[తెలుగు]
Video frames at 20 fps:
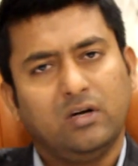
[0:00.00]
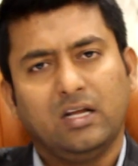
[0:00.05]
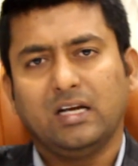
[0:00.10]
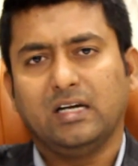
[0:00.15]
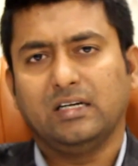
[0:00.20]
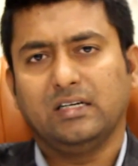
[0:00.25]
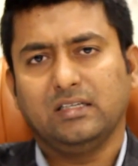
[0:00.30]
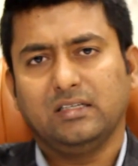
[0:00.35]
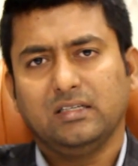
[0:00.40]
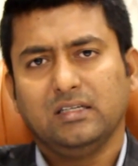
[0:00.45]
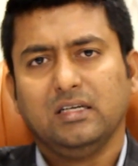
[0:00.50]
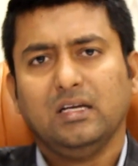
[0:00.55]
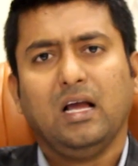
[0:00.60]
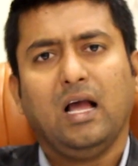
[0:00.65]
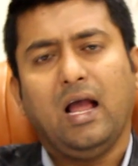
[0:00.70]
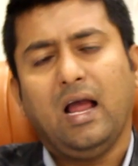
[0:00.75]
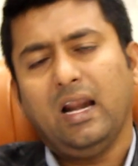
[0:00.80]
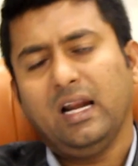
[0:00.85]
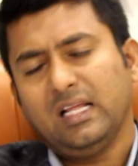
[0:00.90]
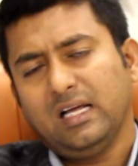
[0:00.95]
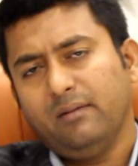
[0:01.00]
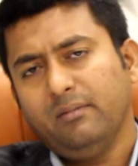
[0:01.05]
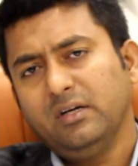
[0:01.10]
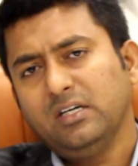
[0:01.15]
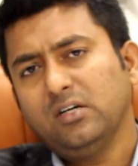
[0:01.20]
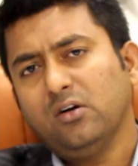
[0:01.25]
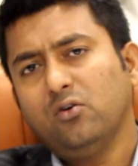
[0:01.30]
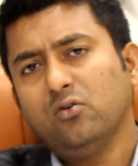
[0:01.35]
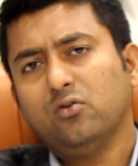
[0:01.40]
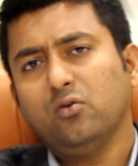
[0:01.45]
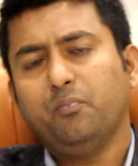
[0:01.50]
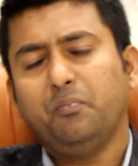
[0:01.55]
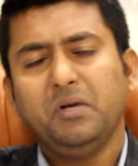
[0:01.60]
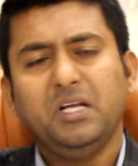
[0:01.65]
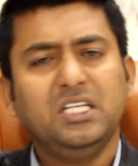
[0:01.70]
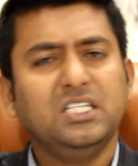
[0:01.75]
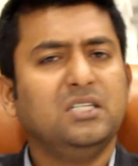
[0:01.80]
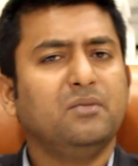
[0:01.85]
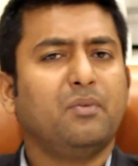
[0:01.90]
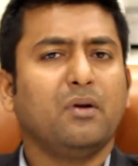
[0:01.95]
ఉండాలండి అండ్ కమింగ్ డౌన్ టు
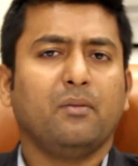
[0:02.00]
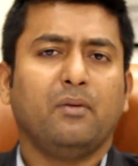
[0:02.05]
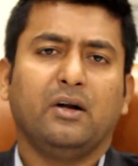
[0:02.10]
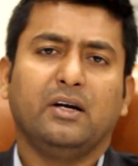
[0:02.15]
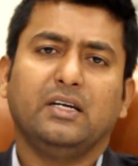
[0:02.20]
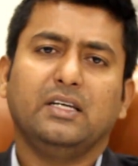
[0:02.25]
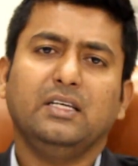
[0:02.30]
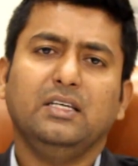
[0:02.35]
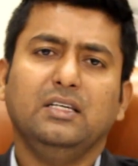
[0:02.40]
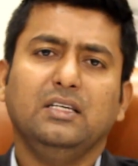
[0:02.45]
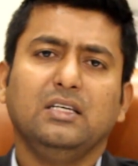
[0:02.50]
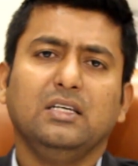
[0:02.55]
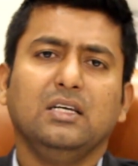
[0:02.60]
పీజీ డిప్లొమా అండి